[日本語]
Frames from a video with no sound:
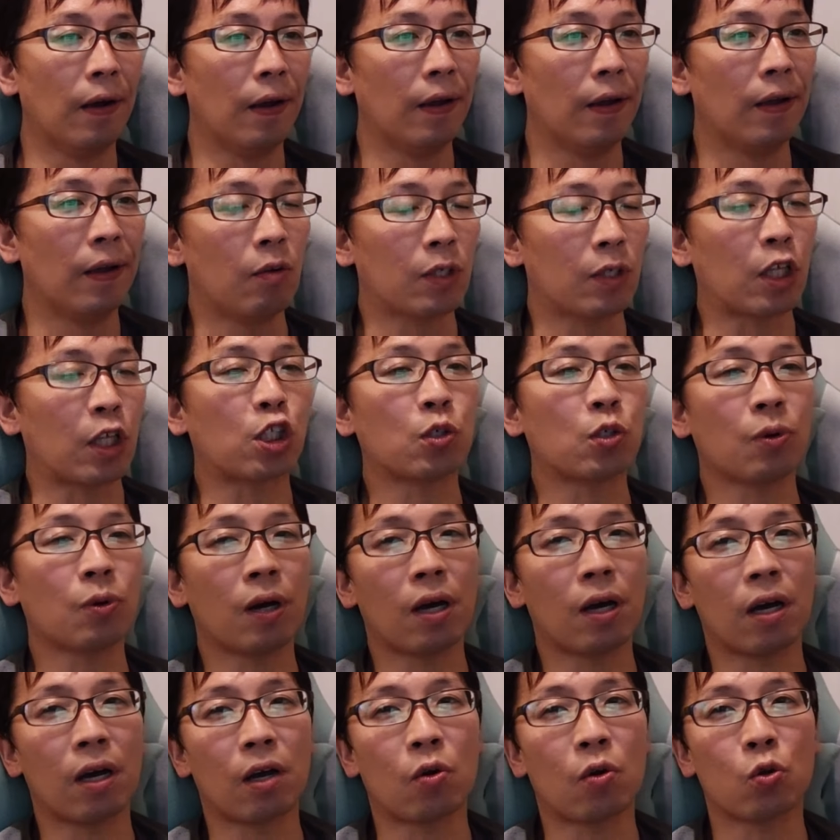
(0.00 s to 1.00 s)
い。私
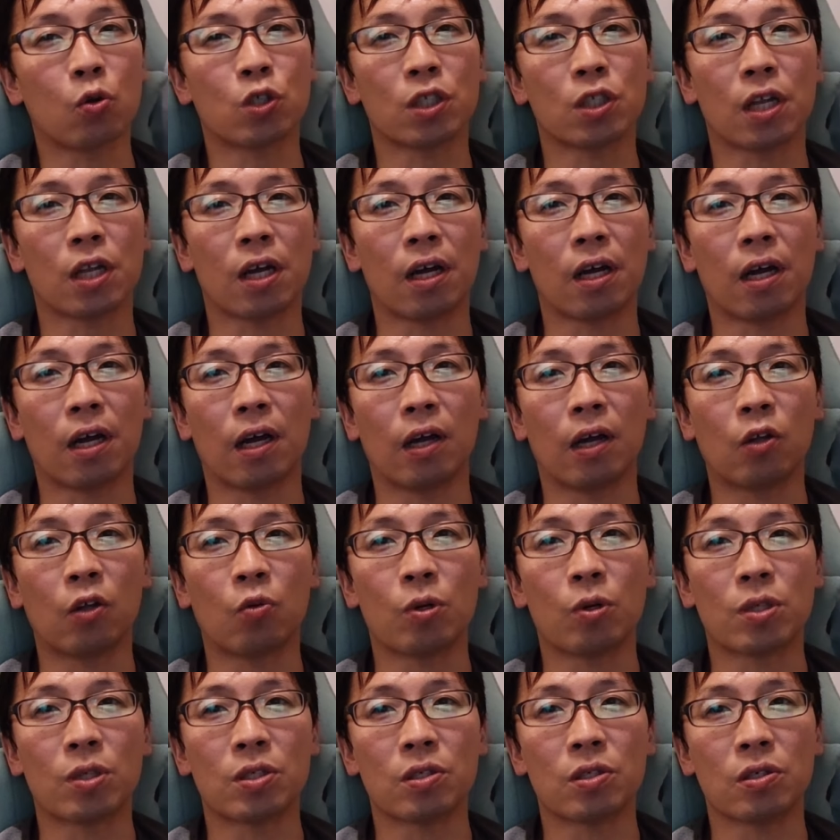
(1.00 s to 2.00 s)
はこちらの
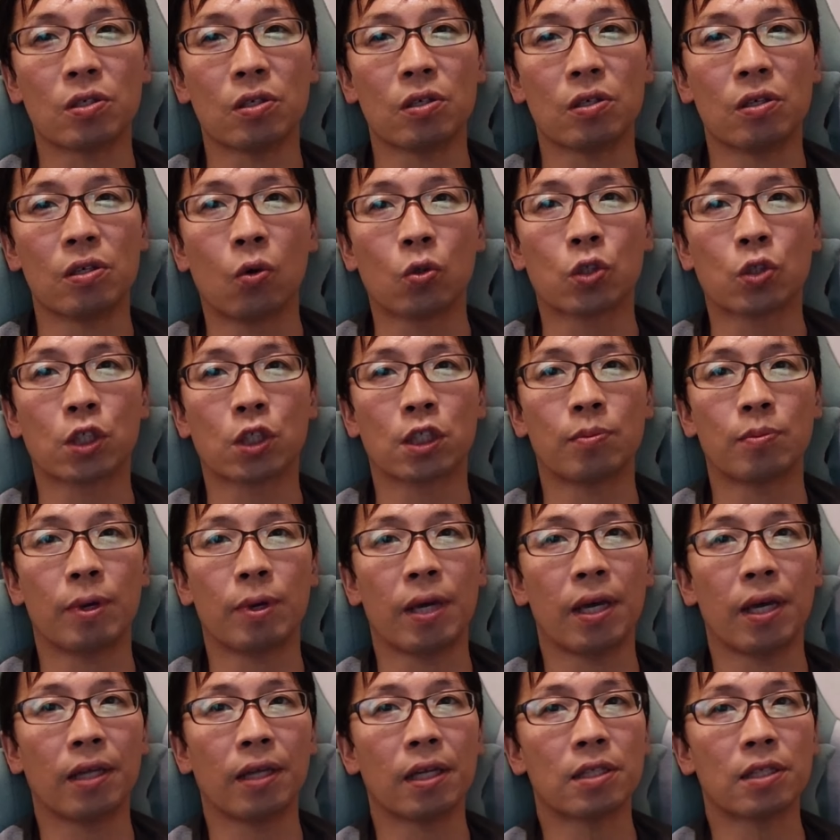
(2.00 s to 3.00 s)
バスおすす
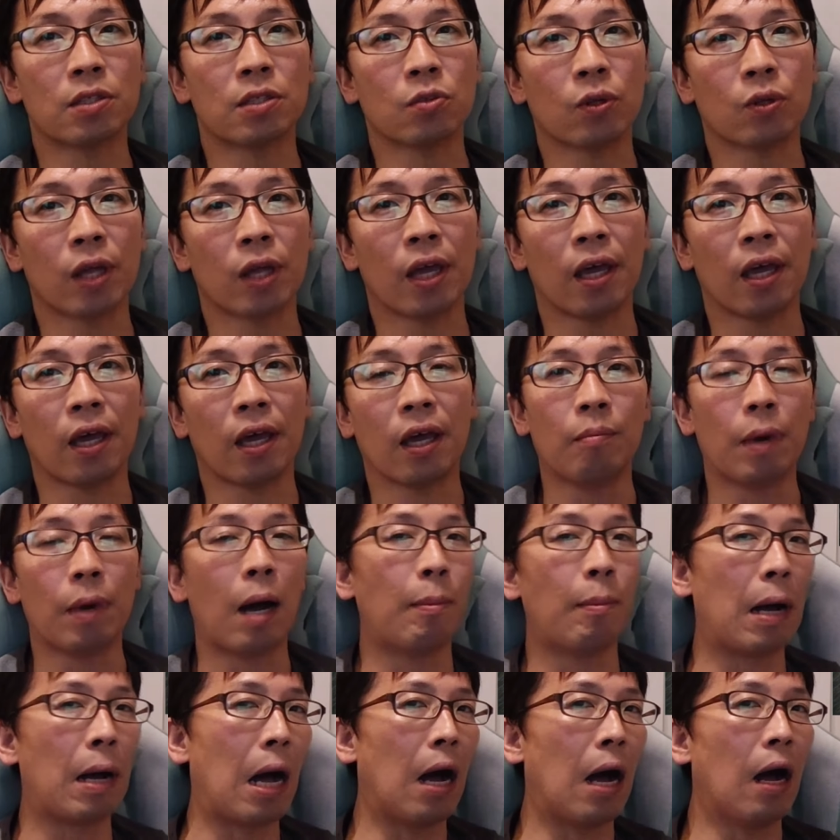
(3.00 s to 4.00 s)
めですので、ま
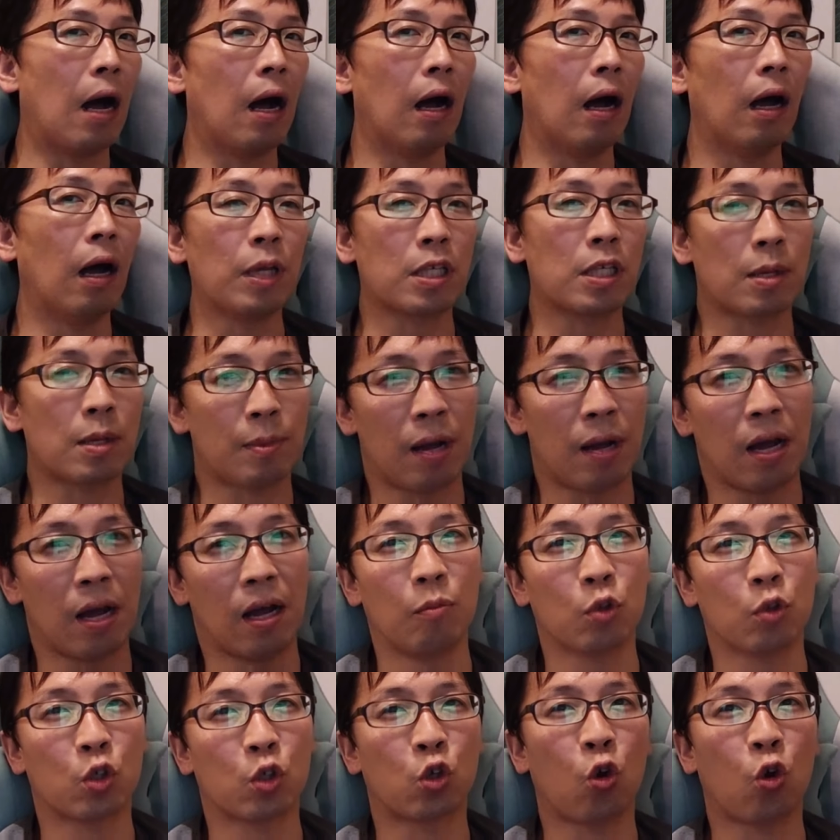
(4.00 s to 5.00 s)
あまあ、皆様、
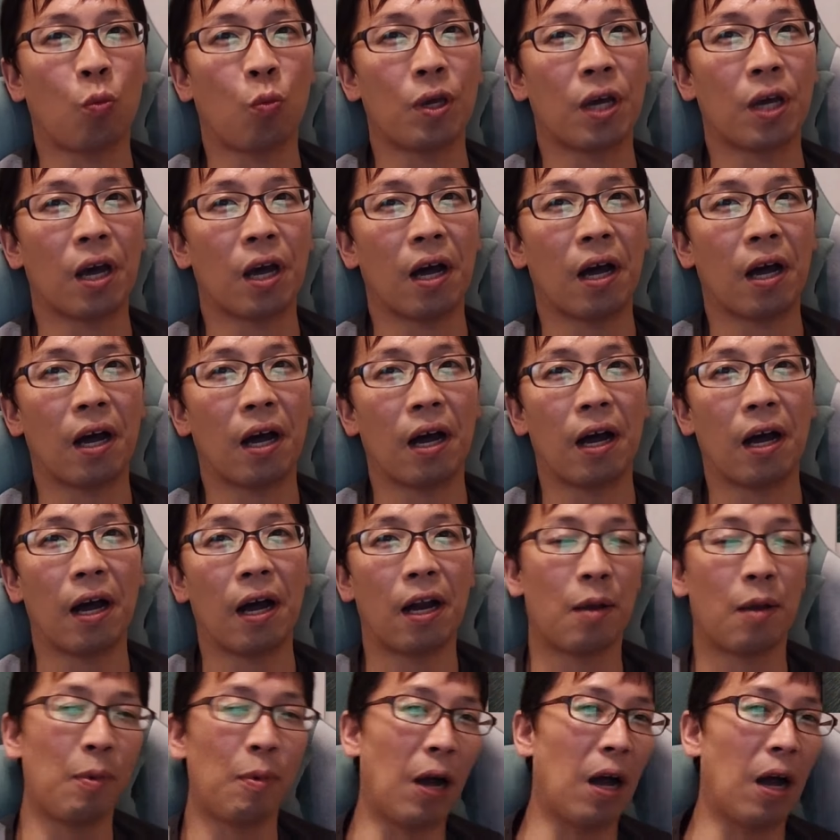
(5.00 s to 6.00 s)
もし興味があ
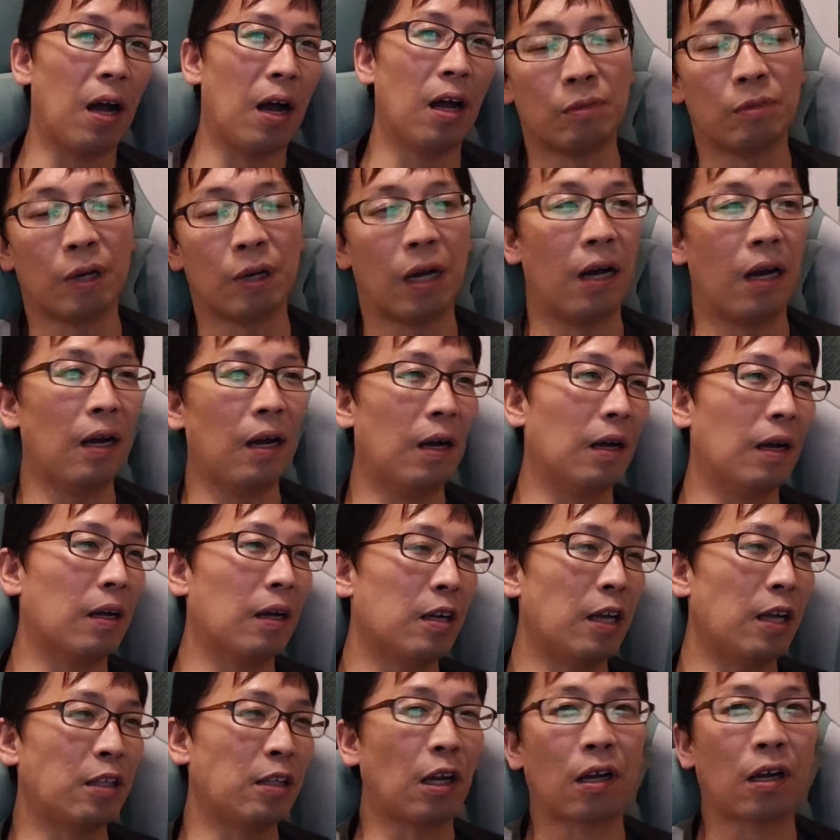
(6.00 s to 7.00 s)
れば、まあ、
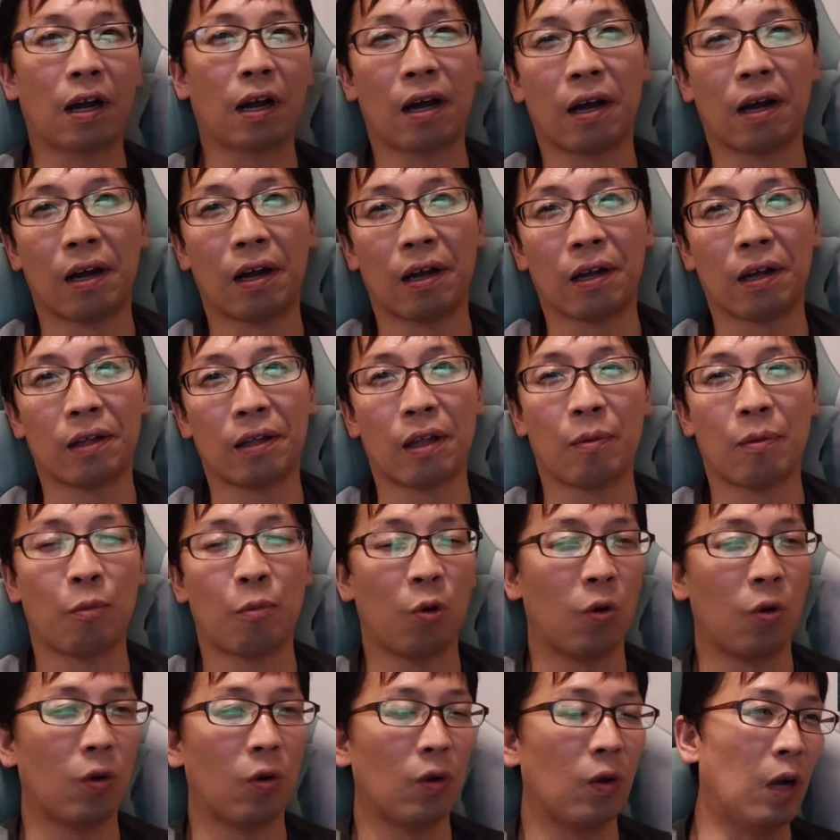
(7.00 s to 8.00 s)
レンタカーで
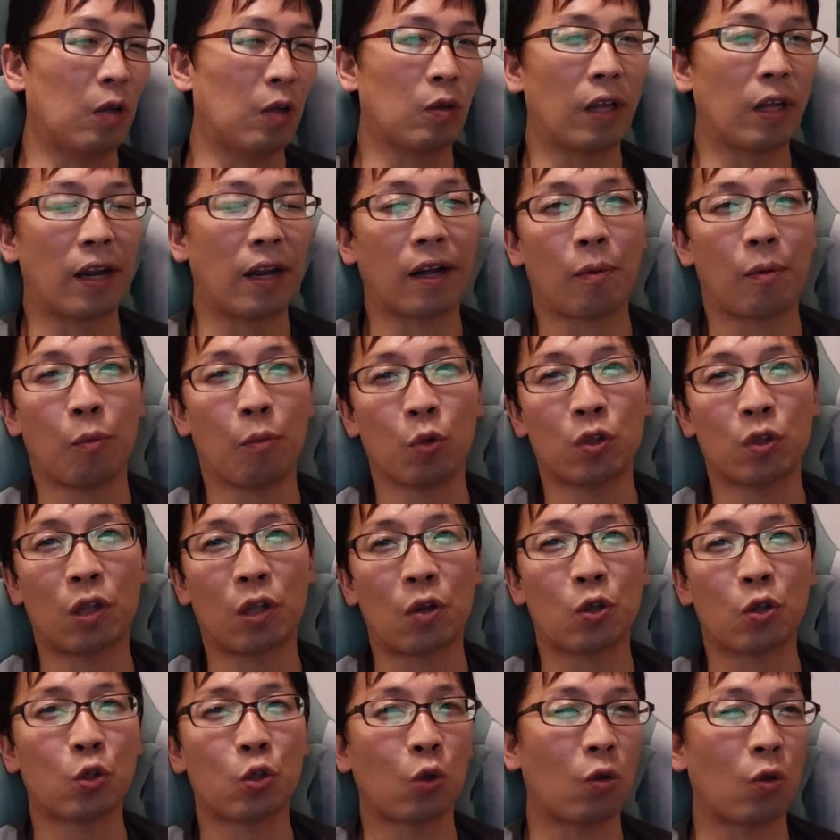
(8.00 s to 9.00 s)
も、あと誰か持って
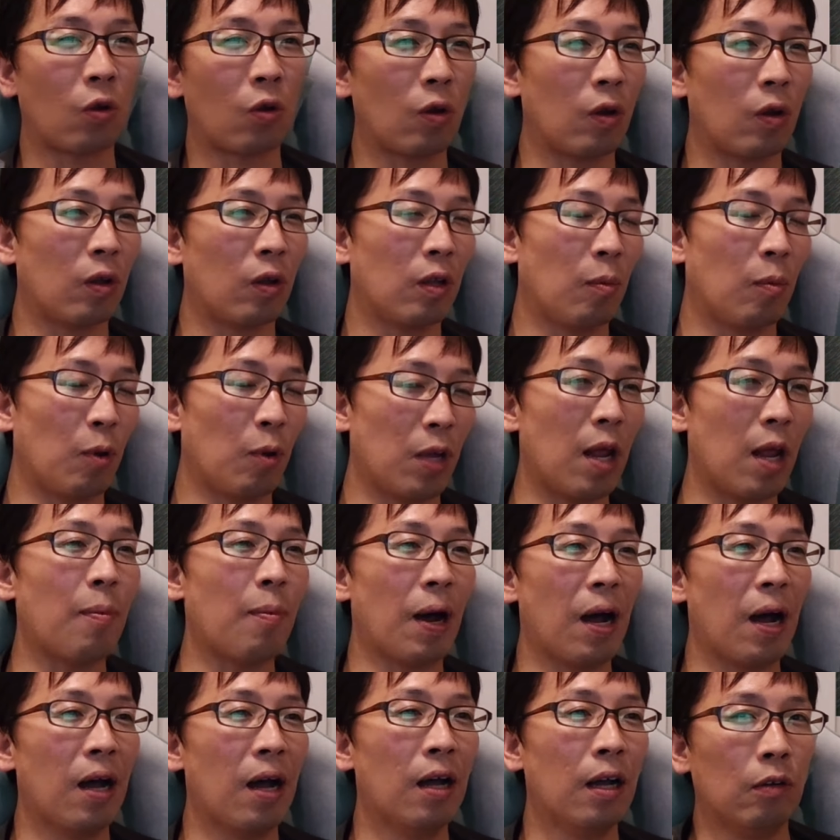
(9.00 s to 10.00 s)
る人とでもいれ
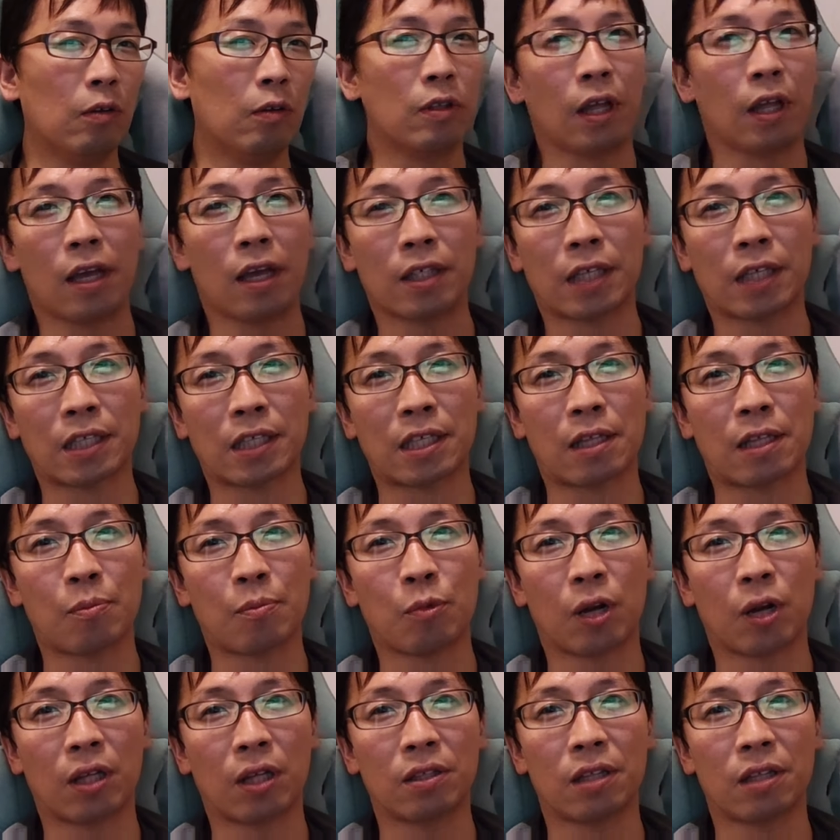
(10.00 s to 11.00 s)
ば、運転させて
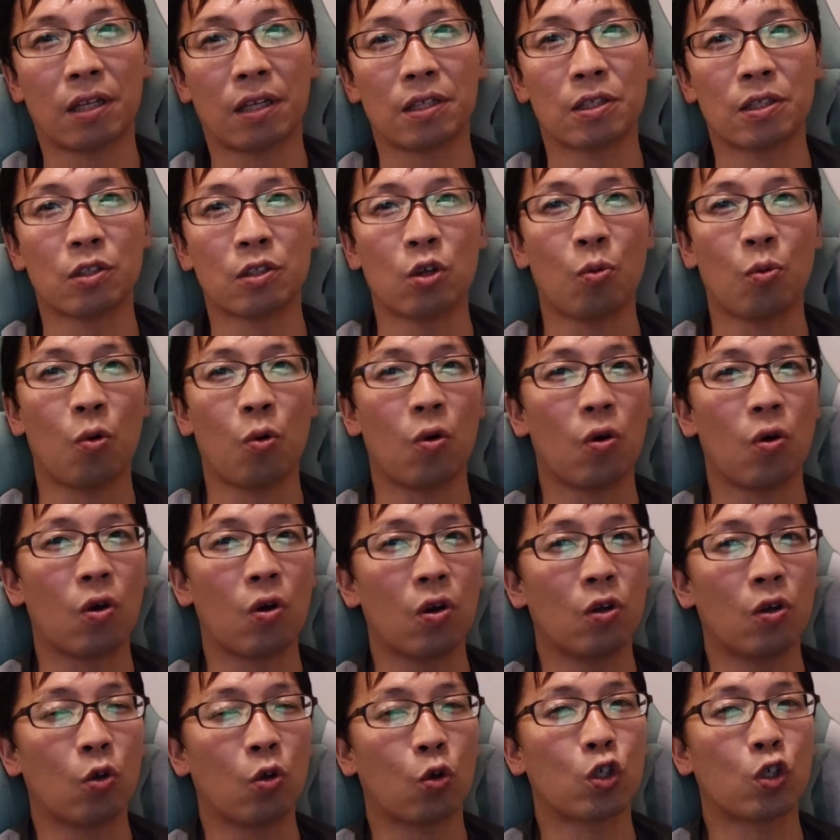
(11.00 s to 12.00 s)
もらったりするのも
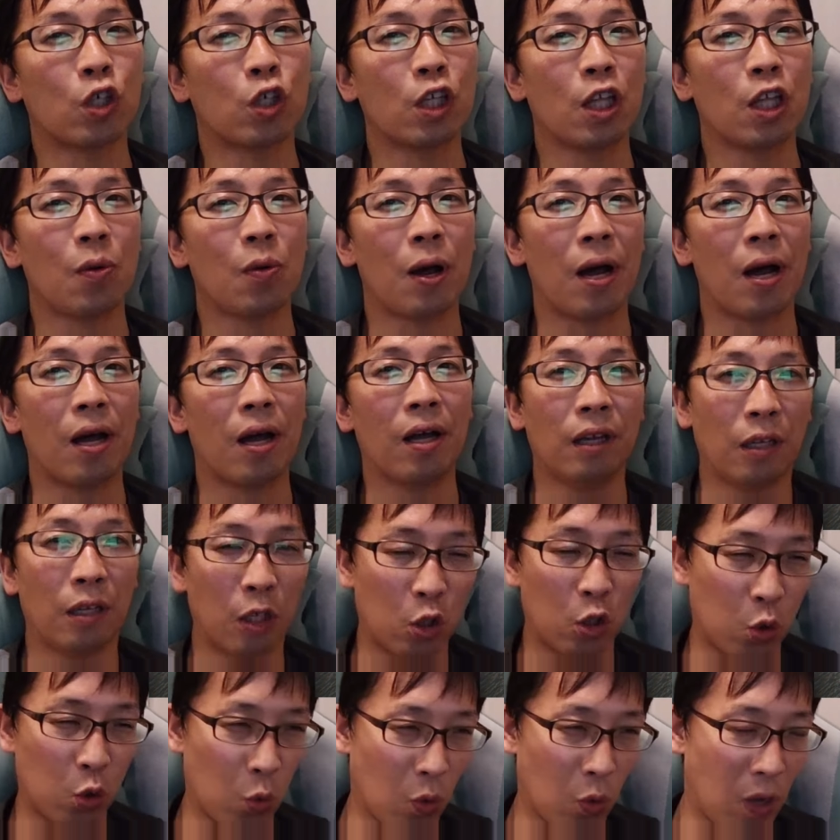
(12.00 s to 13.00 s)
よろしいんではない
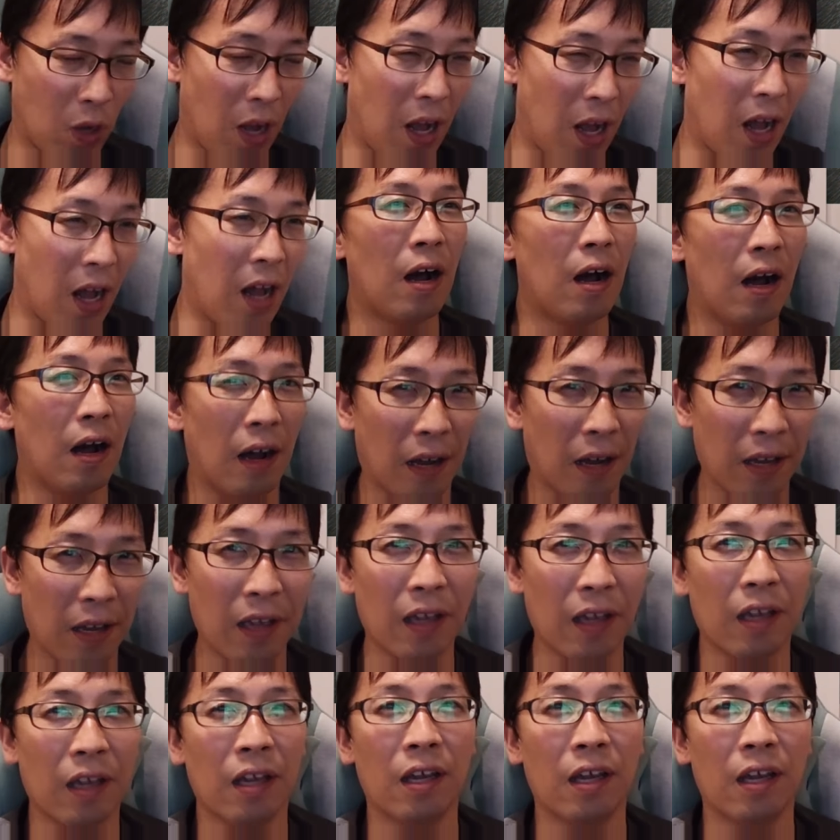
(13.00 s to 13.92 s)
でしょうか。はい。